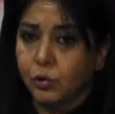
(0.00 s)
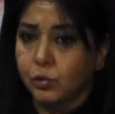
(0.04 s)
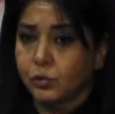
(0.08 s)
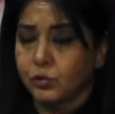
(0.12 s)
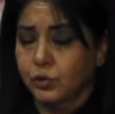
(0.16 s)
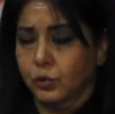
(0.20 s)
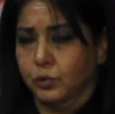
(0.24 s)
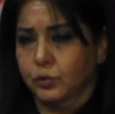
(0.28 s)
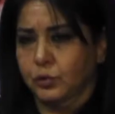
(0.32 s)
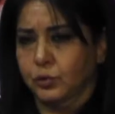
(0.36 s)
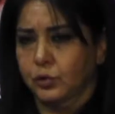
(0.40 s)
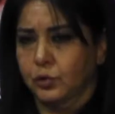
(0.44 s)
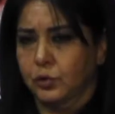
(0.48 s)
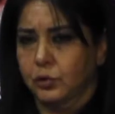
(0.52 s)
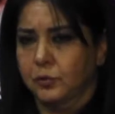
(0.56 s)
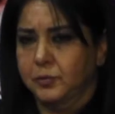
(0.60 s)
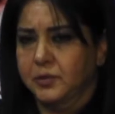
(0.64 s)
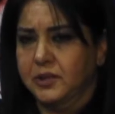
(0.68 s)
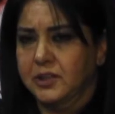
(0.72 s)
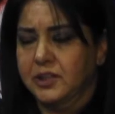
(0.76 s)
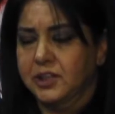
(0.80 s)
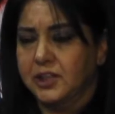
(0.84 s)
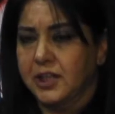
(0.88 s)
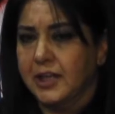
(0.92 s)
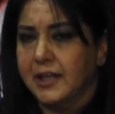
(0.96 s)
çok zor
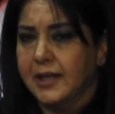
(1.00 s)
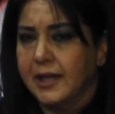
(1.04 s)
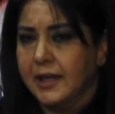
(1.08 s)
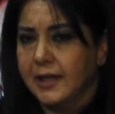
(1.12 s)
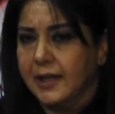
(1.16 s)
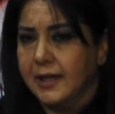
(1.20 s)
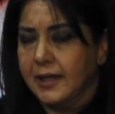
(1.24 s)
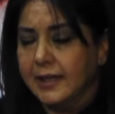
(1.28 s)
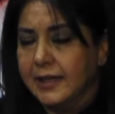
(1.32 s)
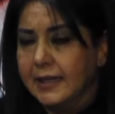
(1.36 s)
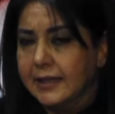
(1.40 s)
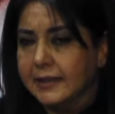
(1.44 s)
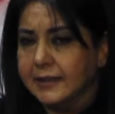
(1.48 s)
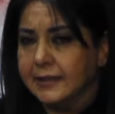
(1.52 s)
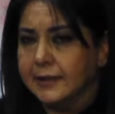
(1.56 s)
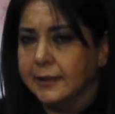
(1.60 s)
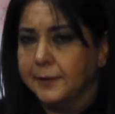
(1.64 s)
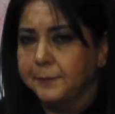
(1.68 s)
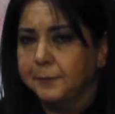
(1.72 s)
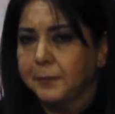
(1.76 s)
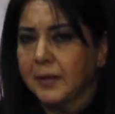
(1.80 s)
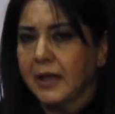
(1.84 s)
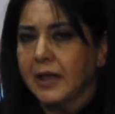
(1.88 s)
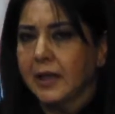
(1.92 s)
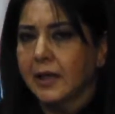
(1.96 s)
bir iş. He, hele
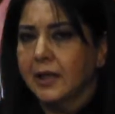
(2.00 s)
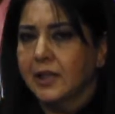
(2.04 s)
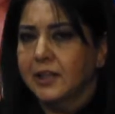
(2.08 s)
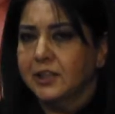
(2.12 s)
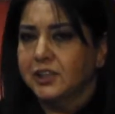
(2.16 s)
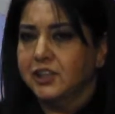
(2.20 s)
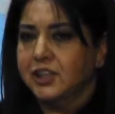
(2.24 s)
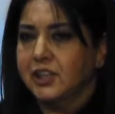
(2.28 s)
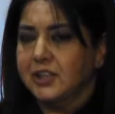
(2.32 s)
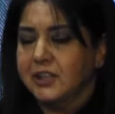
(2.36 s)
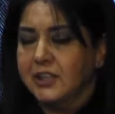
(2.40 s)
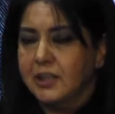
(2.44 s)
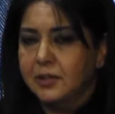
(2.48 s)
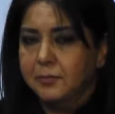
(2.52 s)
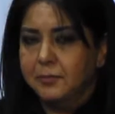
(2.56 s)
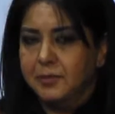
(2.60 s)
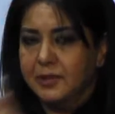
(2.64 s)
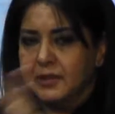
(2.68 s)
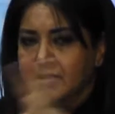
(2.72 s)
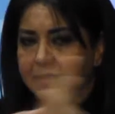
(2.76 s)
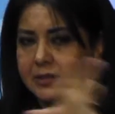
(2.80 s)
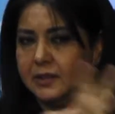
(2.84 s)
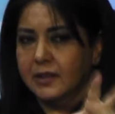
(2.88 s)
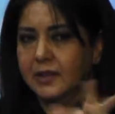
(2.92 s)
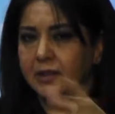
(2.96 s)
ki ciddi
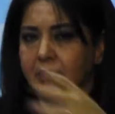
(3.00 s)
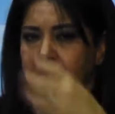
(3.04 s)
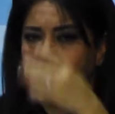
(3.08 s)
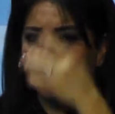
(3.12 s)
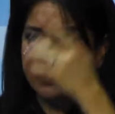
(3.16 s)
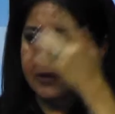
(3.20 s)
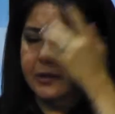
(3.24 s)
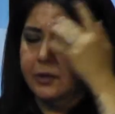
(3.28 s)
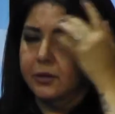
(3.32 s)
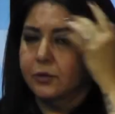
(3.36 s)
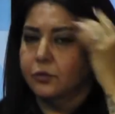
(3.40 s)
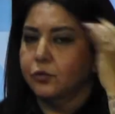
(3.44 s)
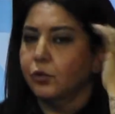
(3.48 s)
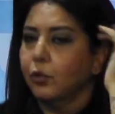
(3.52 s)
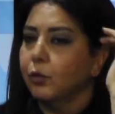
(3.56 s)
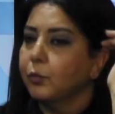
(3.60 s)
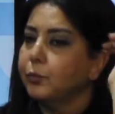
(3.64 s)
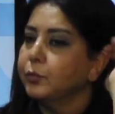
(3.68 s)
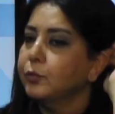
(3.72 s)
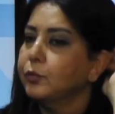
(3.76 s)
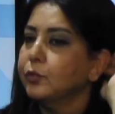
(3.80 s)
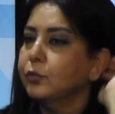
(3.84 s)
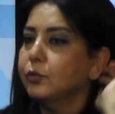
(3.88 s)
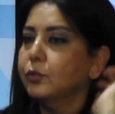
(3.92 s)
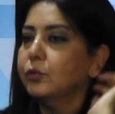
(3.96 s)
bir e,
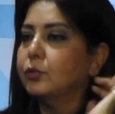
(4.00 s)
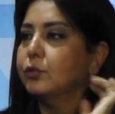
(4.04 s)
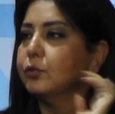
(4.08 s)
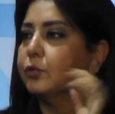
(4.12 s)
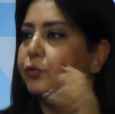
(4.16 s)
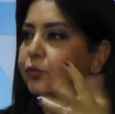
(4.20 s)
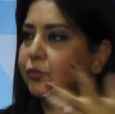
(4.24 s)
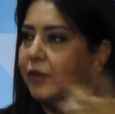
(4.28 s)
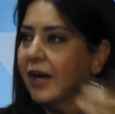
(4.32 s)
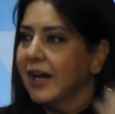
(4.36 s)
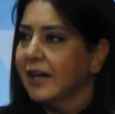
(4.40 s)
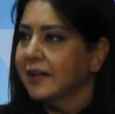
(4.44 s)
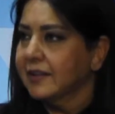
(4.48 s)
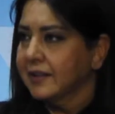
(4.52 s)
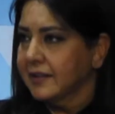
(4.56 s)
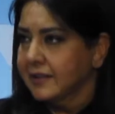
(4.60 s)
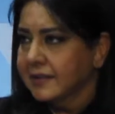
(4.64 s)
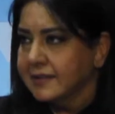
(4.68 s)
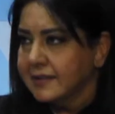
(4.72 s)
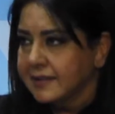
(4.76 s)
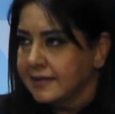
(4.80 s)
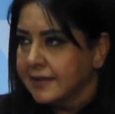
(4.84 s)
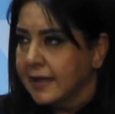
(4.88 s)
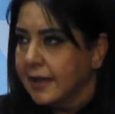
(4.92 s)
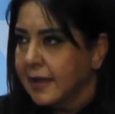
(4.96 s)
topluluk var
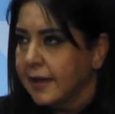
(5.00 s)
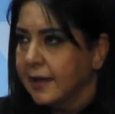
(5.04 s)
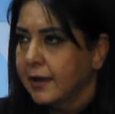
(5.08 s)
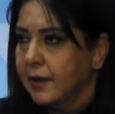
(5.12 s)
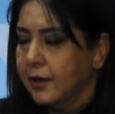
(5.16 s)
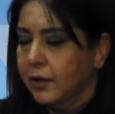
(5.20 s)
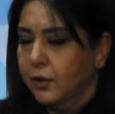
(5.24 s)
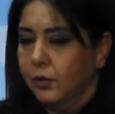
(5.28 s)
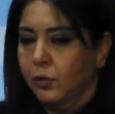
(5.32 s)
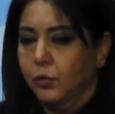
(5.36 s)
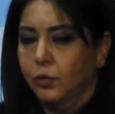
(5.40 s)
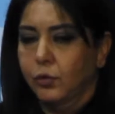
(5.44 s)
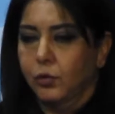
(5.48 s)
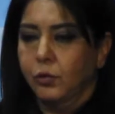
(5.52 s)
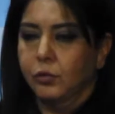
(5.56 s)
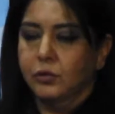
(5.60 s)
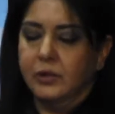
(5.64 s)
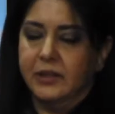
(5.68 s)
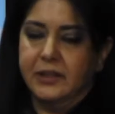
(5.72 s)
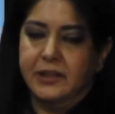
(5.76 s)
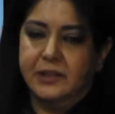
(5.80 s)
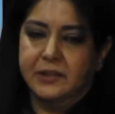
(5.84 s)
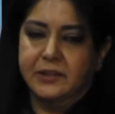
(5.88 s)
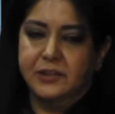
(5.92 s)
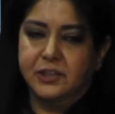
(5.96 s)
ise evet. o
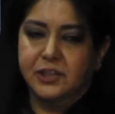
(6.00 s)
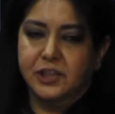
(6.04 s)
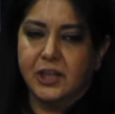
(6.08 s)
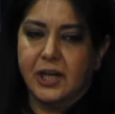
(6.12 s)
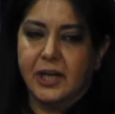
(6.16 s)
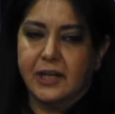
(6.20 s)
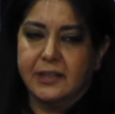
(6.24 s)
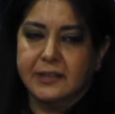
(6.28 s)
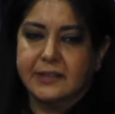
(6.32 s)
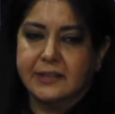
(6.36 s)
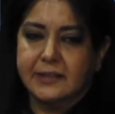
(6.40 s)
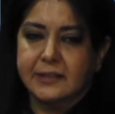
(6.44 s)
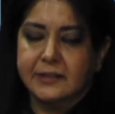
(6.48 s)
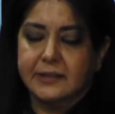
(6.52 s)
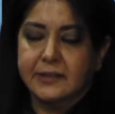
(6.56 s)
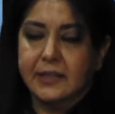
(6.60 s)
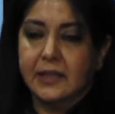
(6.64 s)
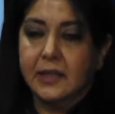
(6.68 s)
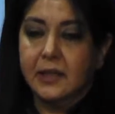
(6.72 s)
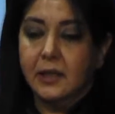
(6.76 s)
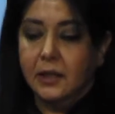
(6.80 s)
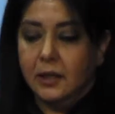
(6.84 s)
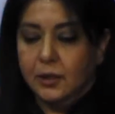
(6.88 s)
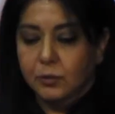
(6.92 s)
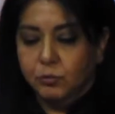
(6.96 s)
olayın içerisinde.